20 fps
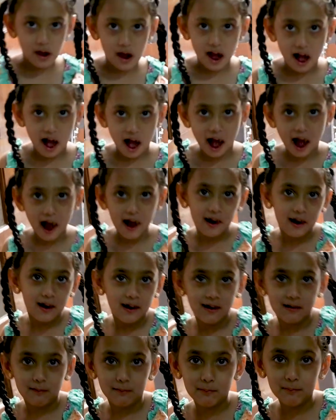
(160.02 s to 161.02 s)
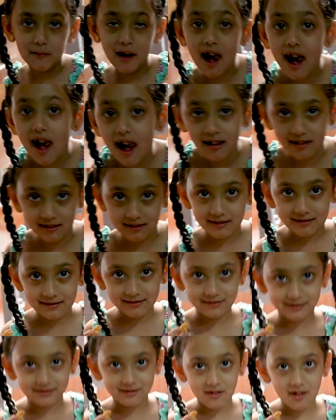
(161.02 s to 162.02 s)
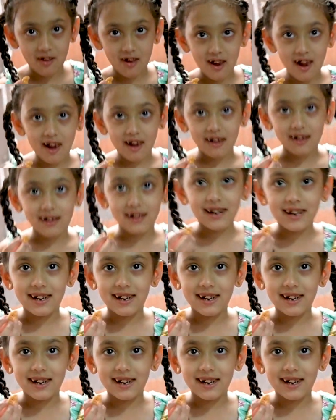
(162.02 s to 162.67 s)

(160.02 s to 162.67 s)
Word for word: कौन आया मैं कौन होता है